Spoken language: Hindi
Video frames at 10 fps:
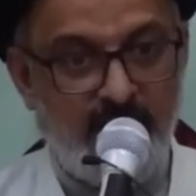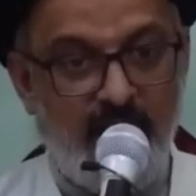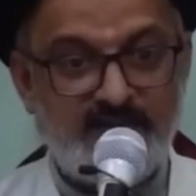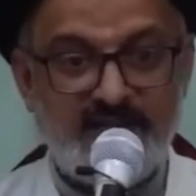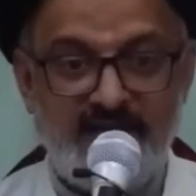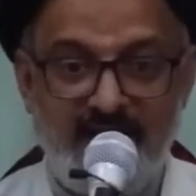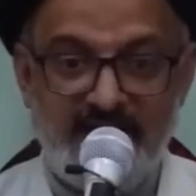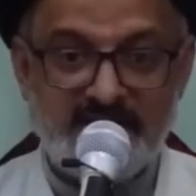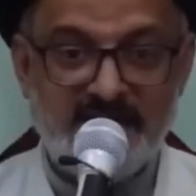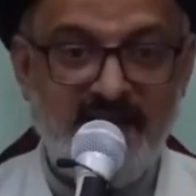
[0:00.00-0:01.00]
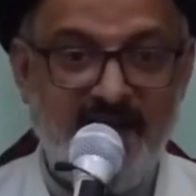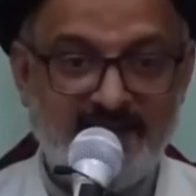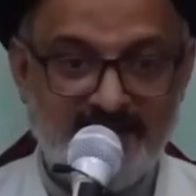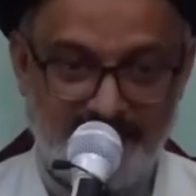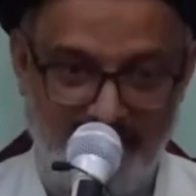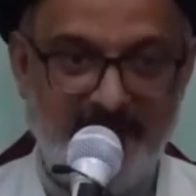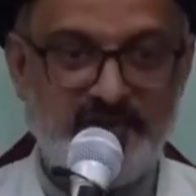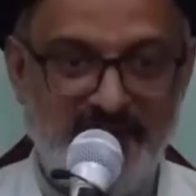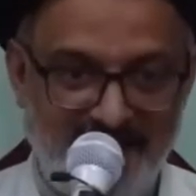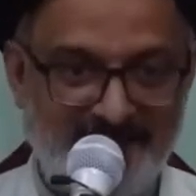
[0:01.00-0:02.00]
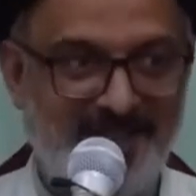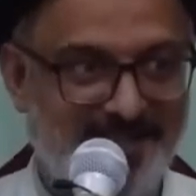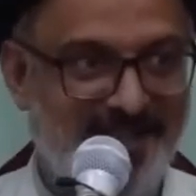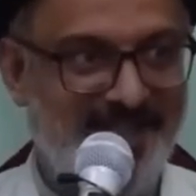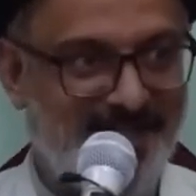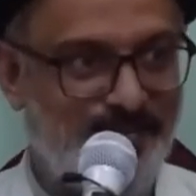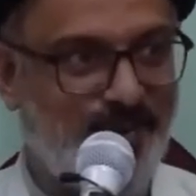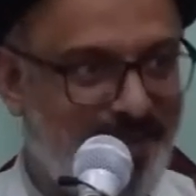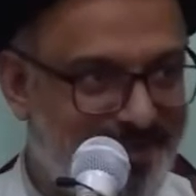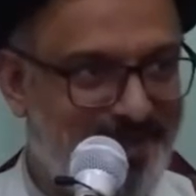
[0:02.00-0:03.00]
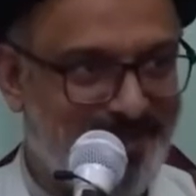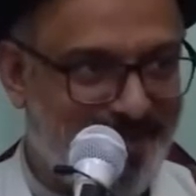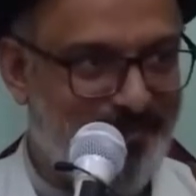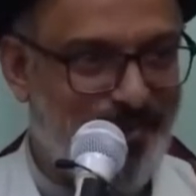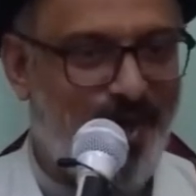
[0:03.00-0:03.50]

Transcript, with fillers: असल एहतियात एहतियात करते हैं यानी वो लिख देते हैं वो